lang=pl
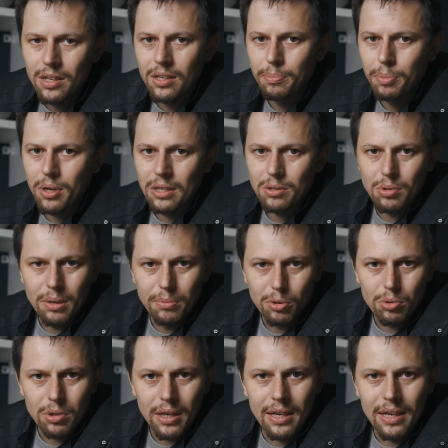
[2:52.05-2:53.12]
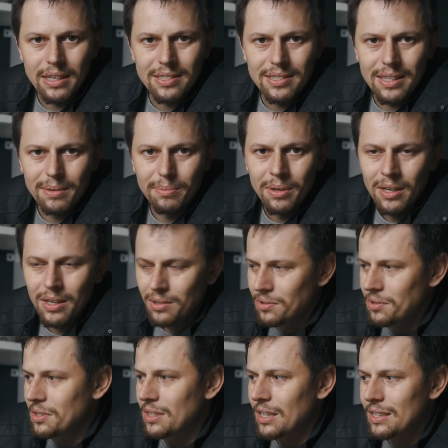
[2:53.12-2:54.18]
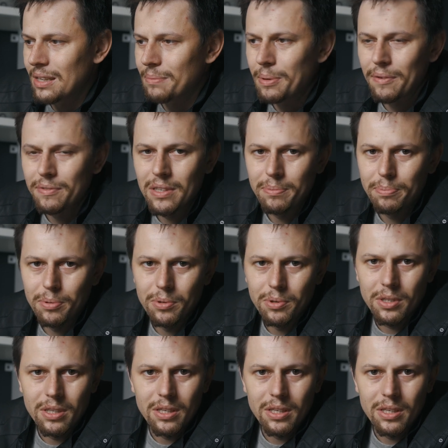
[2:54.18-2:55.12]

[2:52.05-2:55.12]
e, pokazujemy tutaj gestem, no i tak naprawdę po